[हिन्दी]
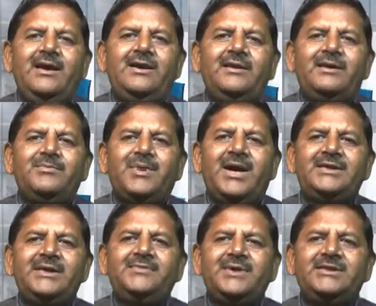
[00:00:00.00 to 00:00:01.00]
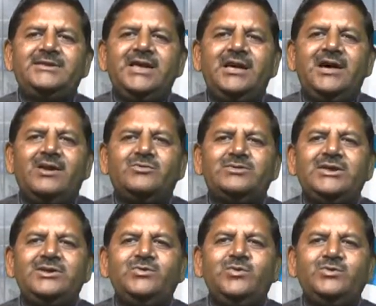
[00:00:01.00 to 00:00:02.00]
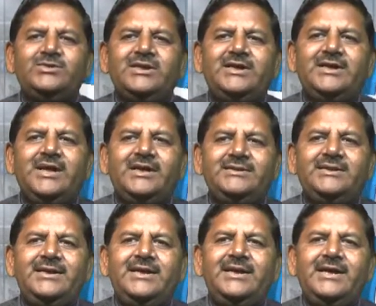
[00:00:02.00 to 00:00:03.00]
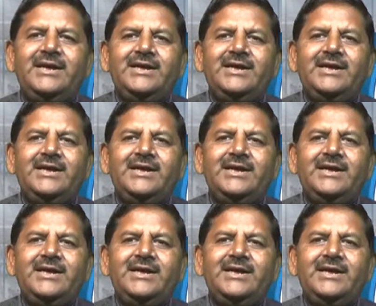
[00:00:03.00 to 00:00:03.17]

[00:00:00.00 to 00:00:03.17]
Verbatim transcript: हर हर महादेव के जयकारों से गूंजते दिखाई दिए